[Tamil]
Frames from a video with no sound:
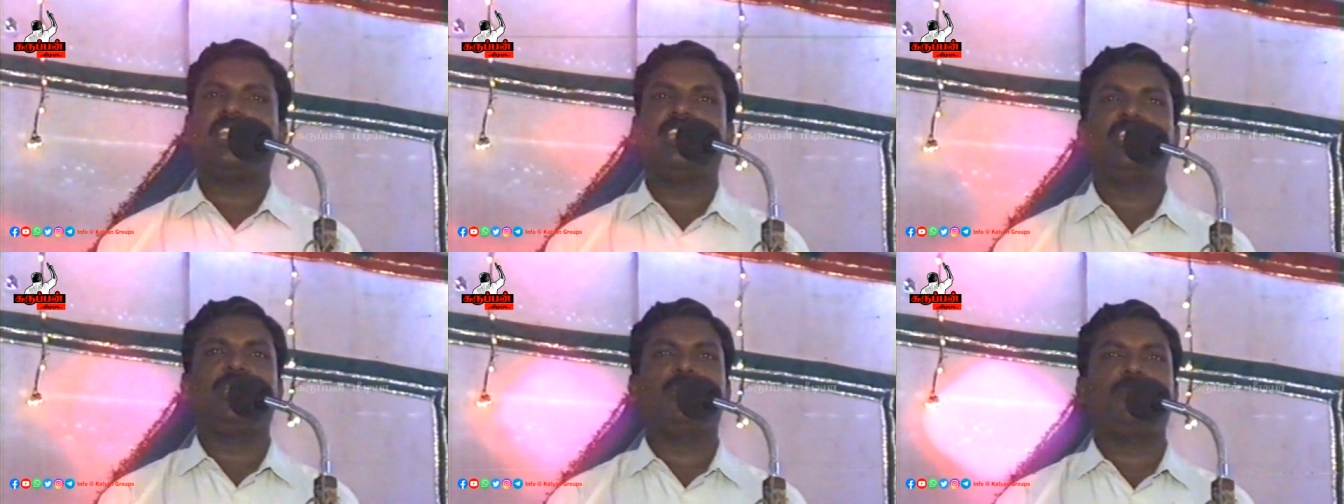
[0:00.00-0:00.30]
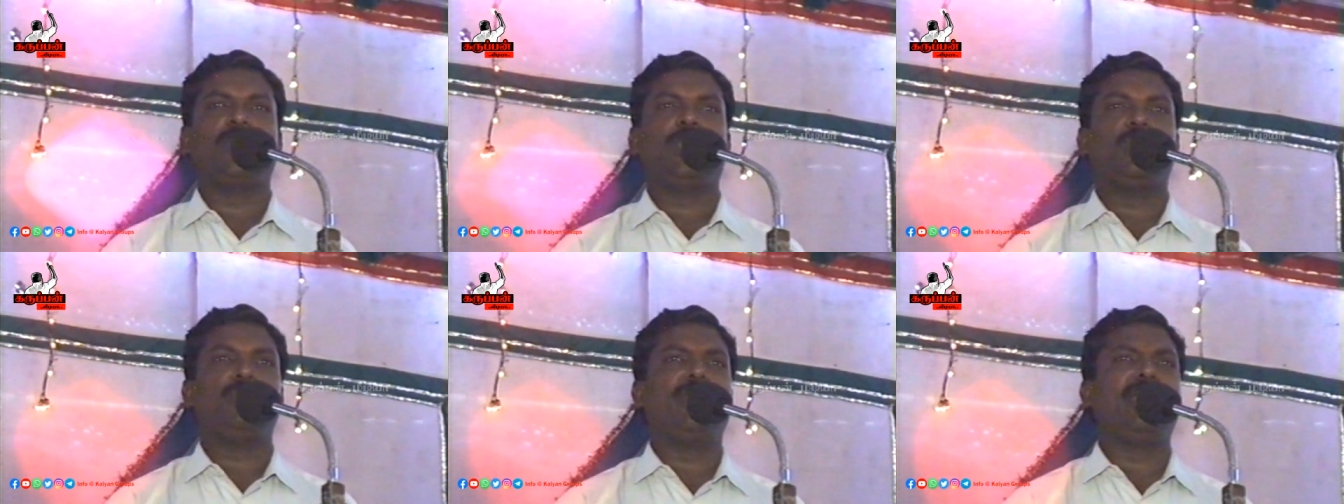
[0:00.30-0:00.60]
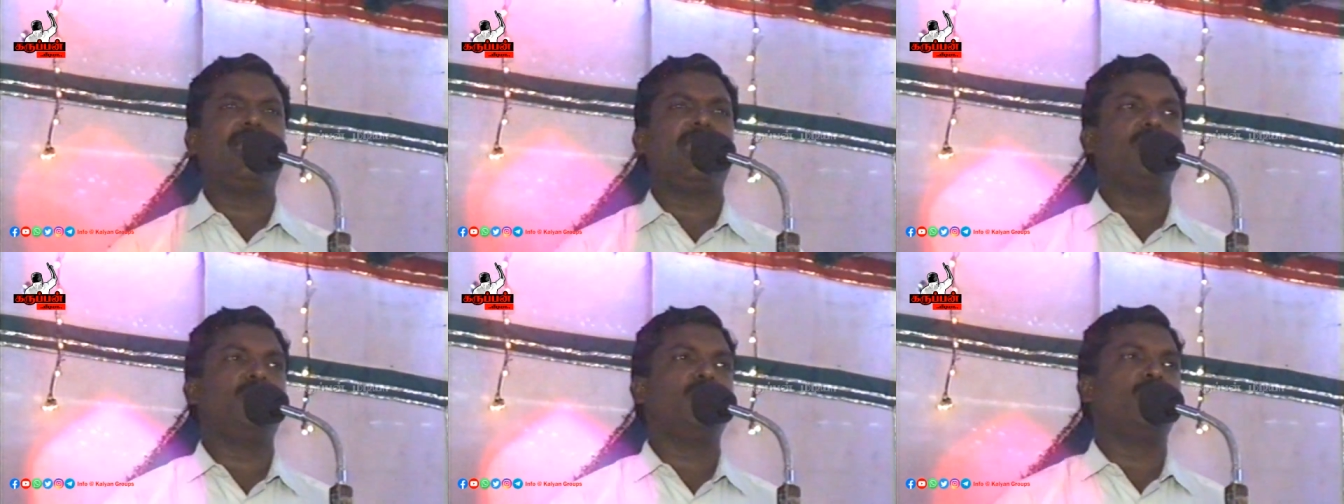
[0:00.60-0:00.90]
எப்படி மேடை
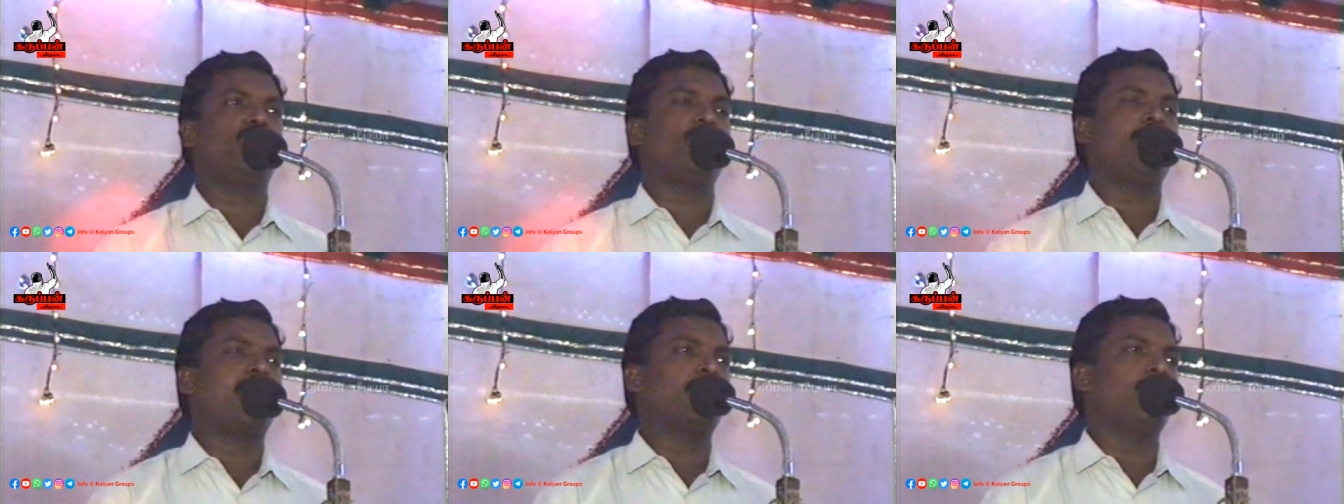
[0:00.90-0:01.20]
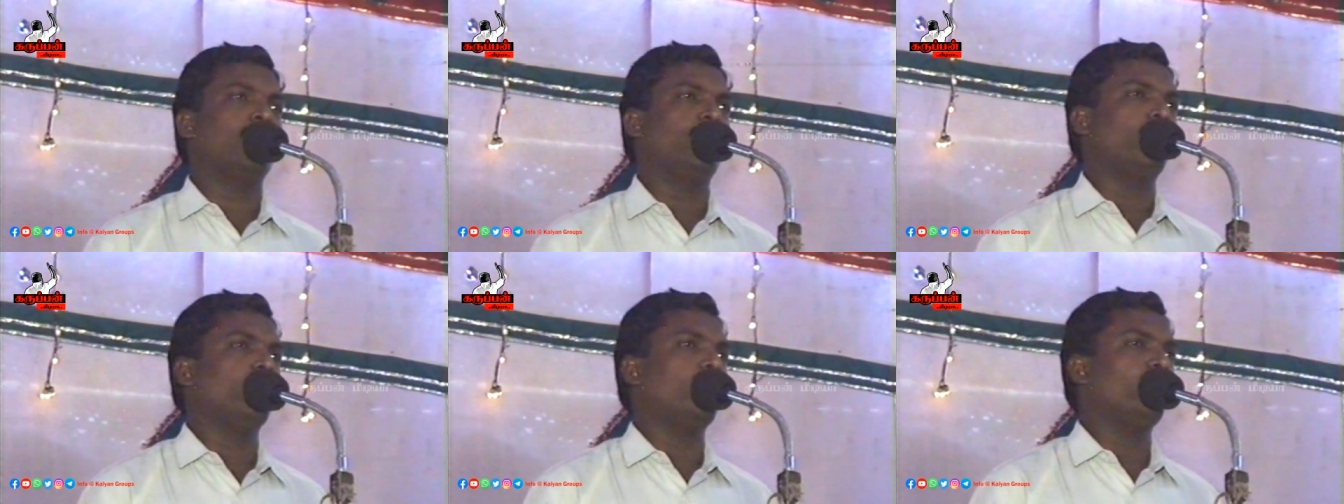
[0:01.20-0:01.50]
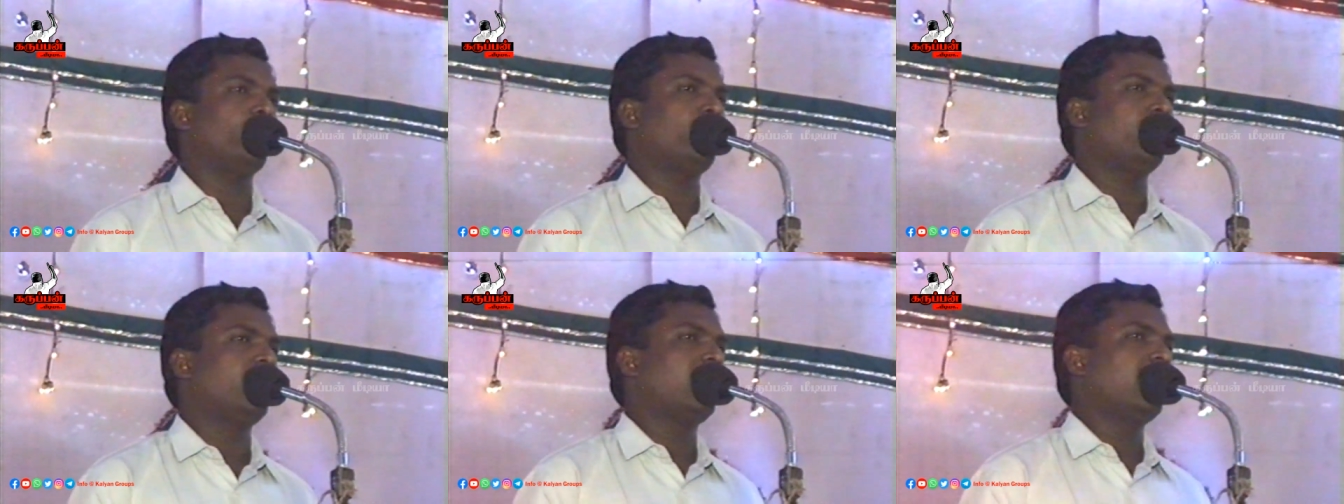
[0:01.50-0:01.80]
போடுவார்களோ
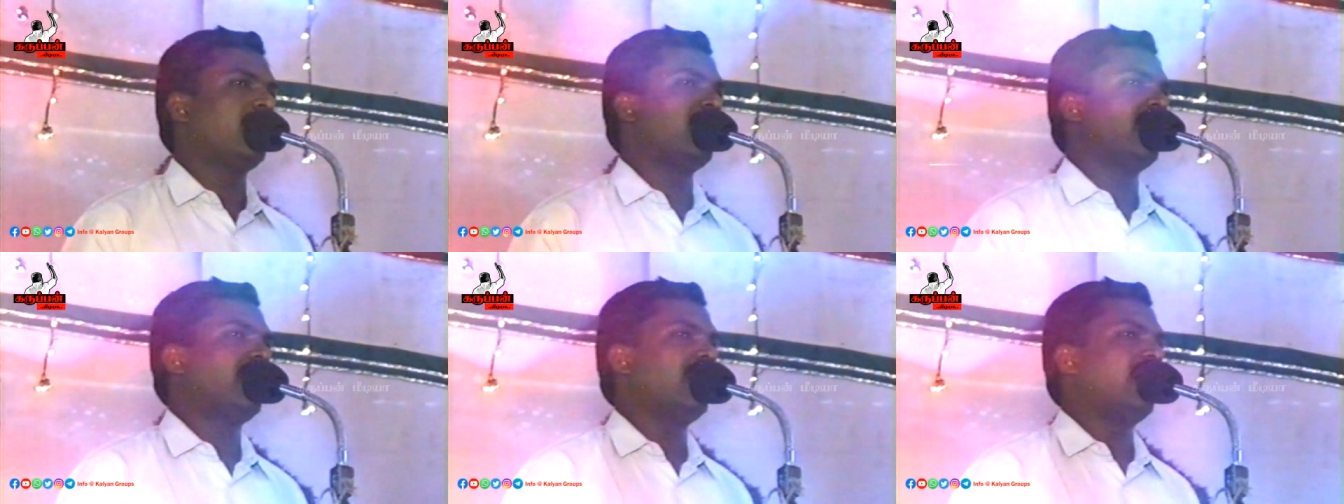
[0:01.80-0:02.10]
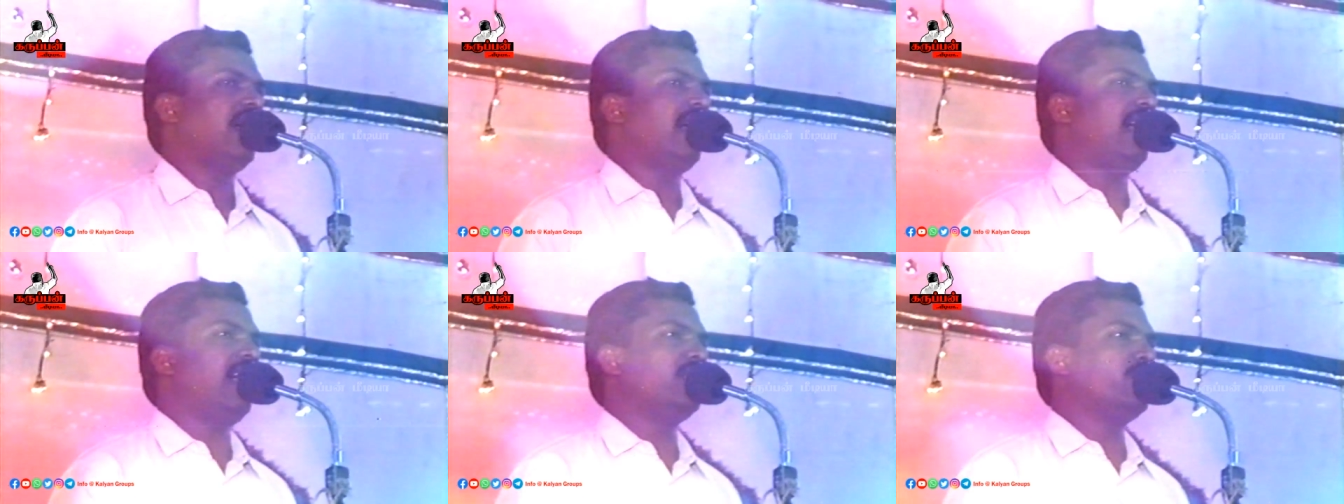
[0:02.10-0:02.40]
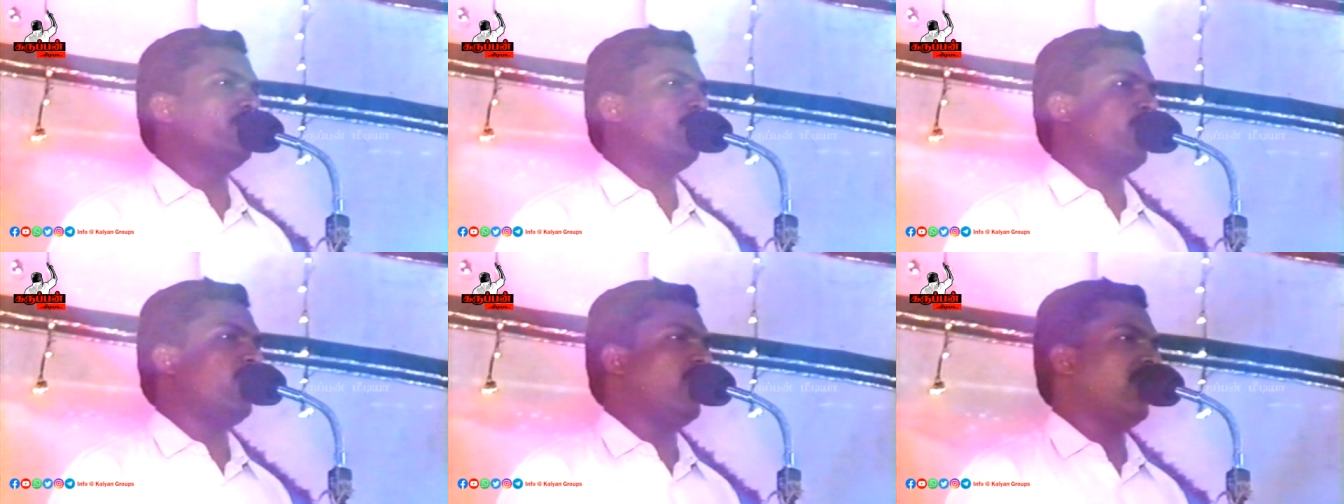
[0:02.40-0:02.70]

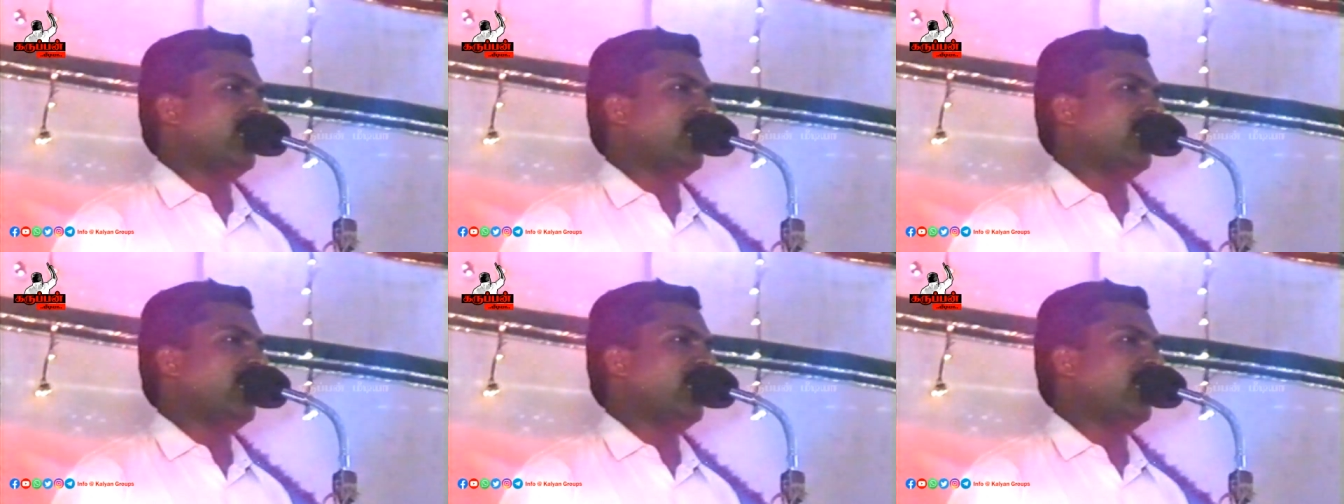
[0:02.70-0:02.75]
அதுபோல